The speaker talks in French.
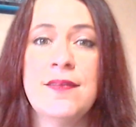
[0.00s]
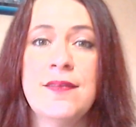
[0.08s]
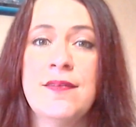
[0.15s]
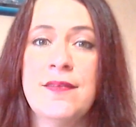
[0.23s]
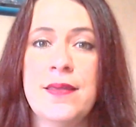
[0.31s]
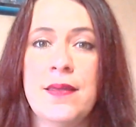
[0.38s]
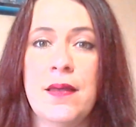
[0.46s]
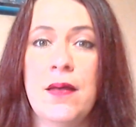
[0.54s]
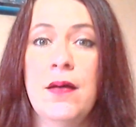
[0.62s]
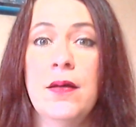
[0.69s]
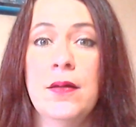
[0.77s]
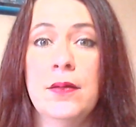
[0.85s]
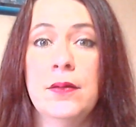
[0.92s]
c'est
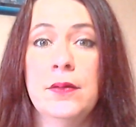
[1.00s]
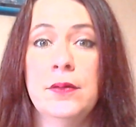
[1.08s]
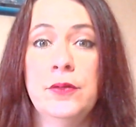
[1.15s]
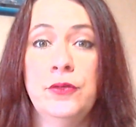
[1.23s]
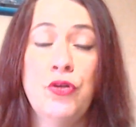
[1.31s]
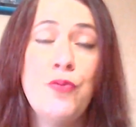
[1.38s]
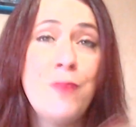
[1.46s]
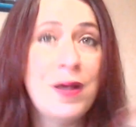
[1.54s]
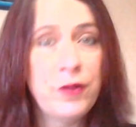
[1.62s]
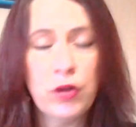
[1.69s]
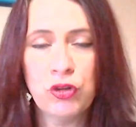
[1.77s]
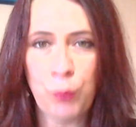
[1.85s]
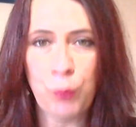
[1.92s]
The
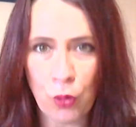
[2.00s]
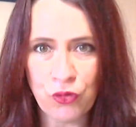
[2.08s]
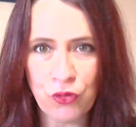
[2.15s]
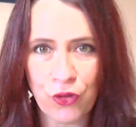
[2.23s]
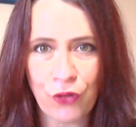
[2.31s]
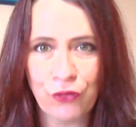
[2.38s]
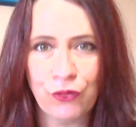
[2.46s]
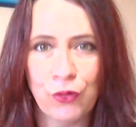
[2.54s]
Maddox Brothers,